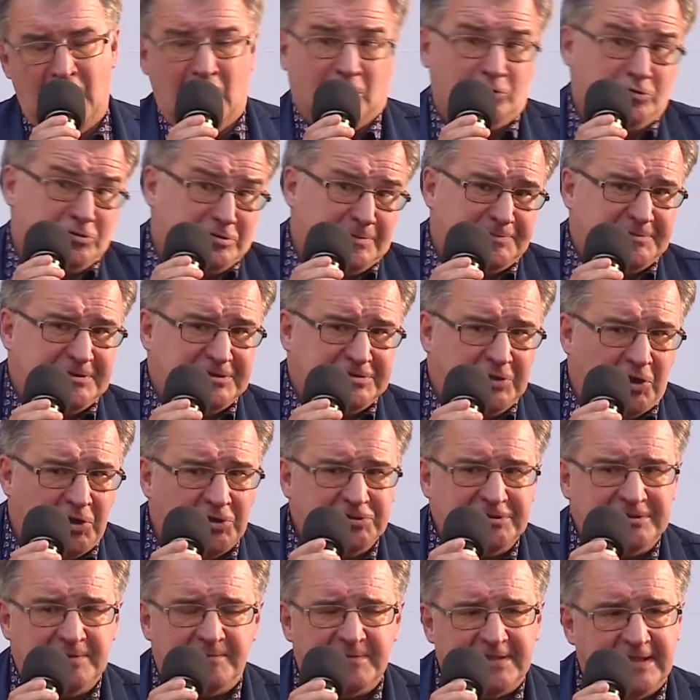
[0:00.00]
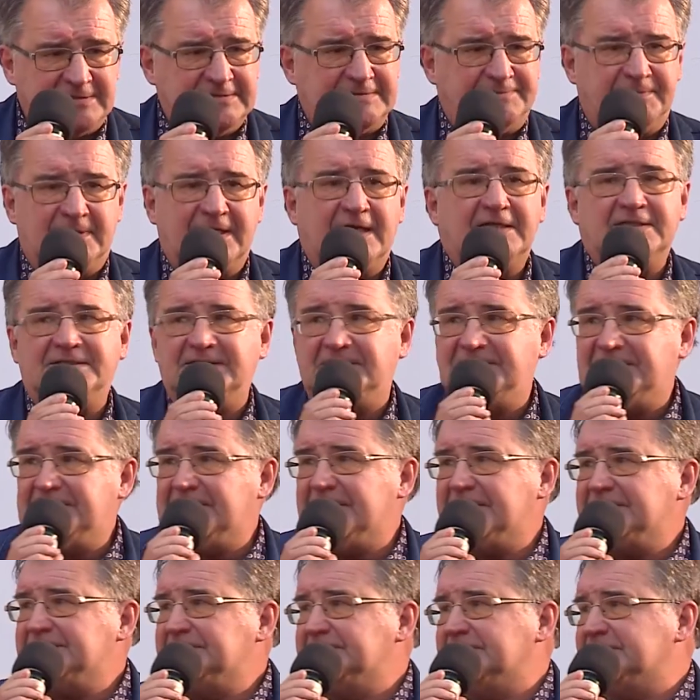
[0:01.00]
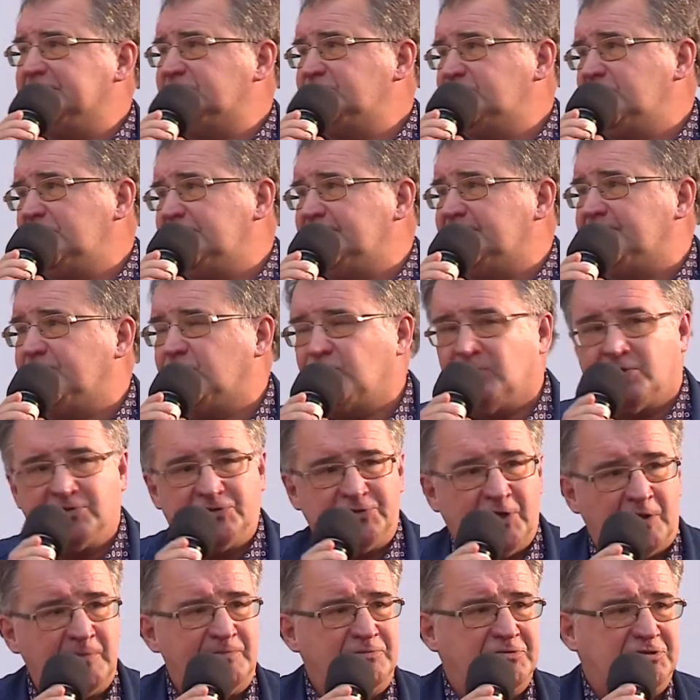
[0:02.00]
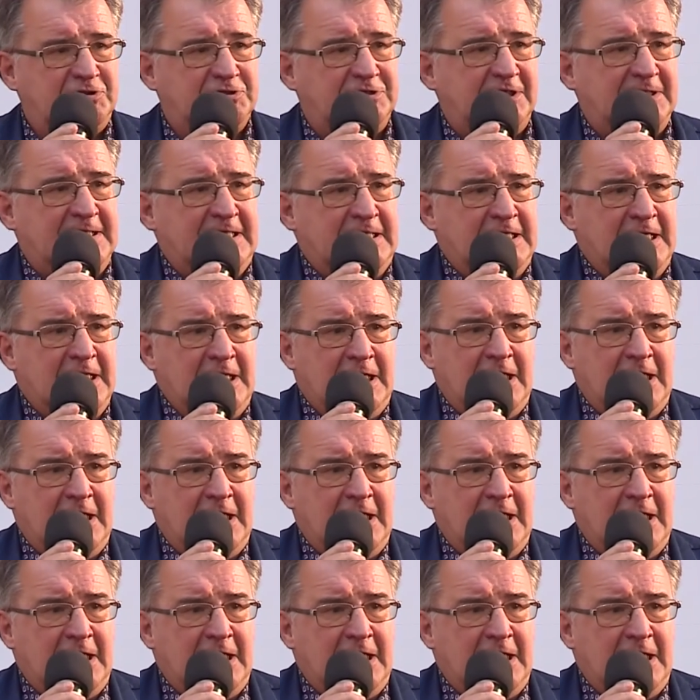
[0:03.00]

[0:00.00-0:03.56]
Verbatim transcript: którzy przez 8 lat brali diety, którym było dobrze,